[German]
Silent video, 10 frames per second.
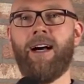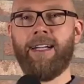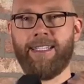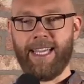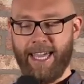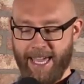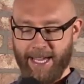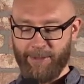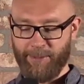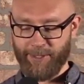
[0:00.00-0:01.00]
ein
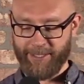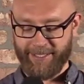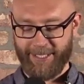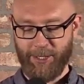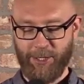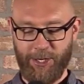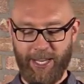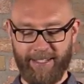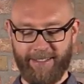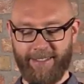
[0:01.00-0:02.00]
Erbe
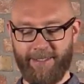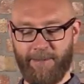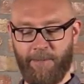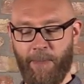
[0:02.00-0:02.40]
geschenkt.